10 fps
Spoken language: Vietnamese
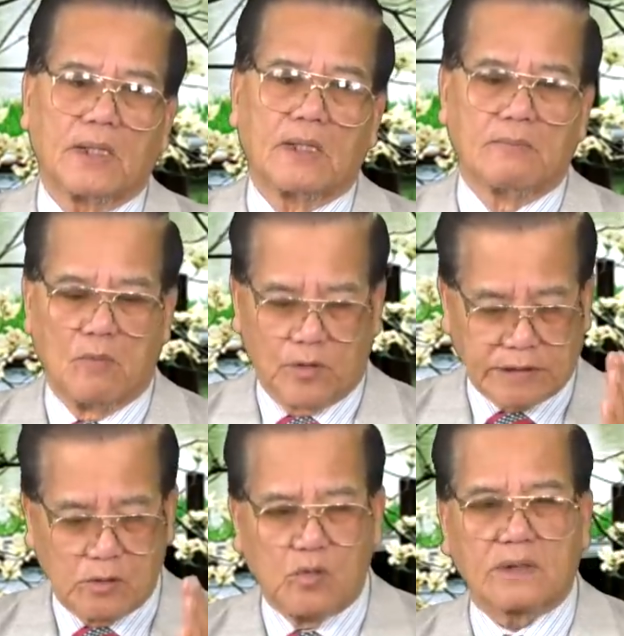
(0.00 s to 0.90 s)
Một
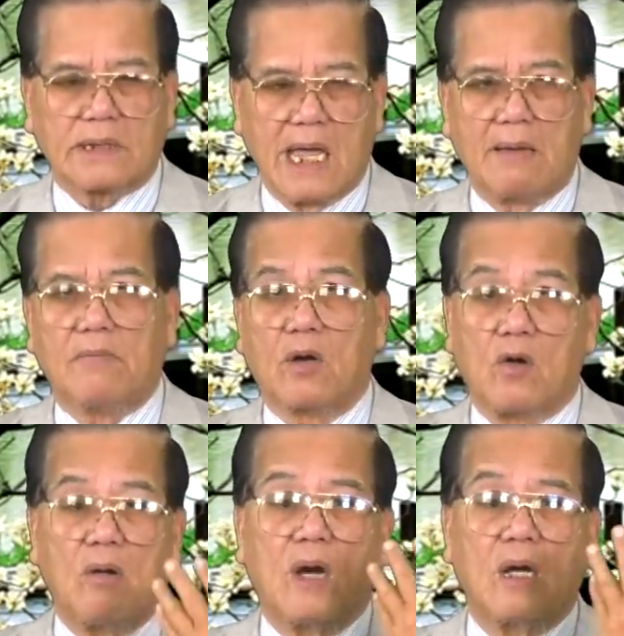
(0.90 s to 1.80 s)
cái quốc gia mà
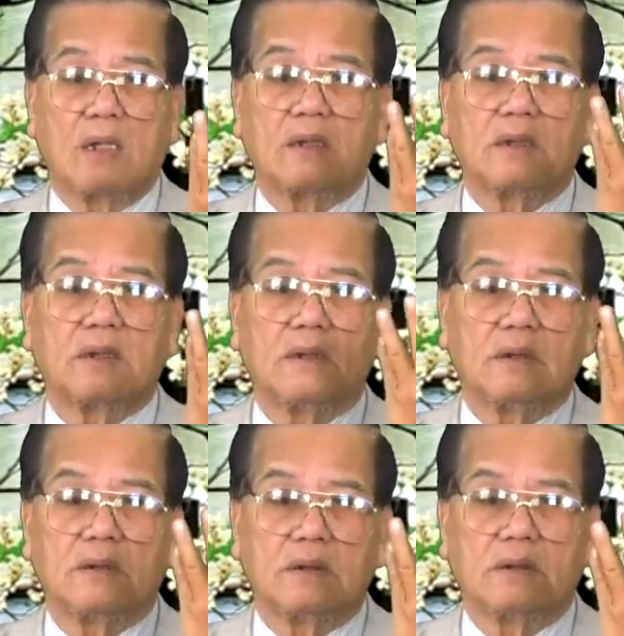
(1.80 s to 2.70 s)
có
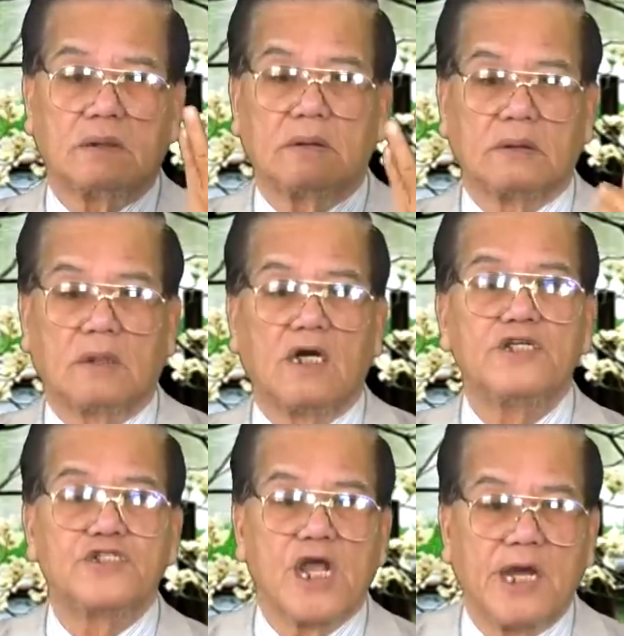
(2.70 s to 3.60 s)

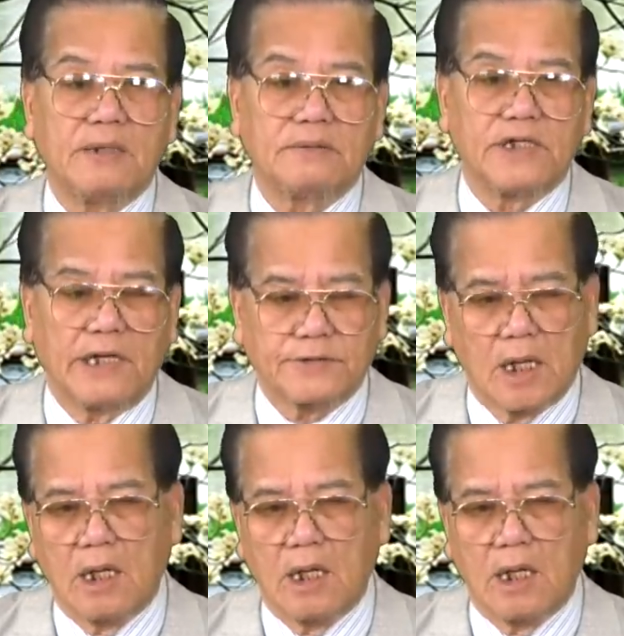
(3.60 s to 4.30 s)
ơn trên che chở.